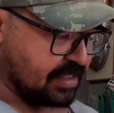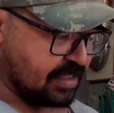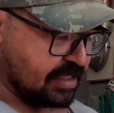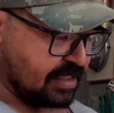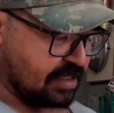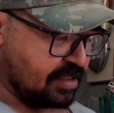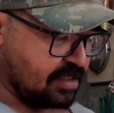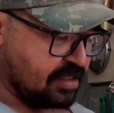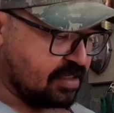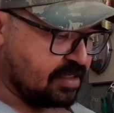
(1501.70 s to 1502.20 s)

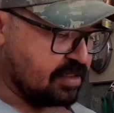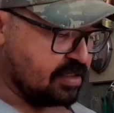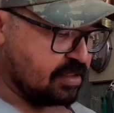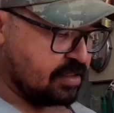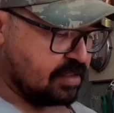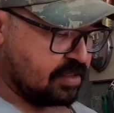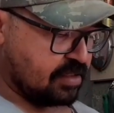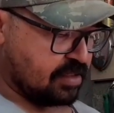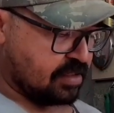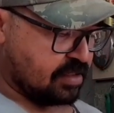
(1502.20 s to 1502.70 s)
aqui, ó.
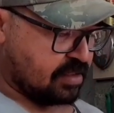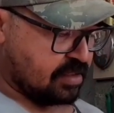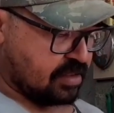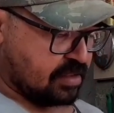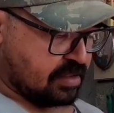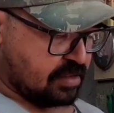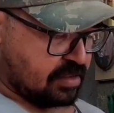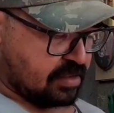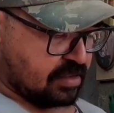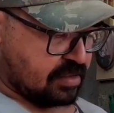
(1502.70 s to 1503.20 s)

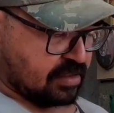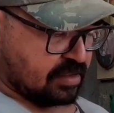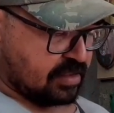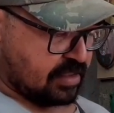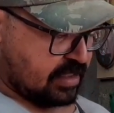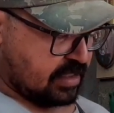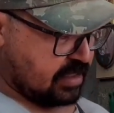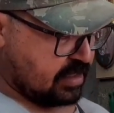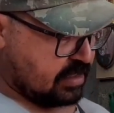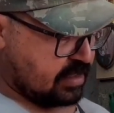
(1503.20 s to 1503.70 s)

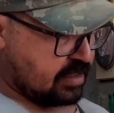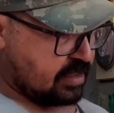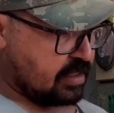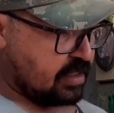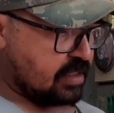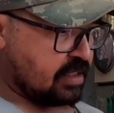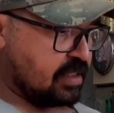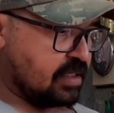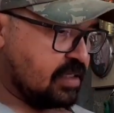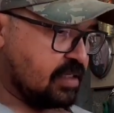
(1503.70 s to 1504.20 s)
Né?
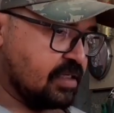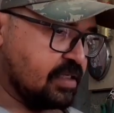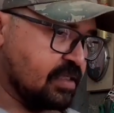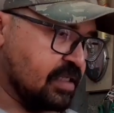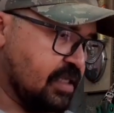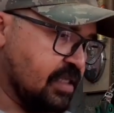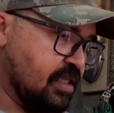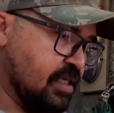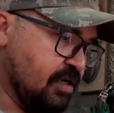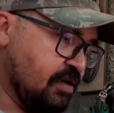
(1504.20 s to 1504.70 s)

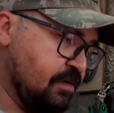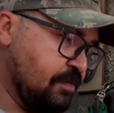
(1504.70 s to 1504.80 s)
Entendeu?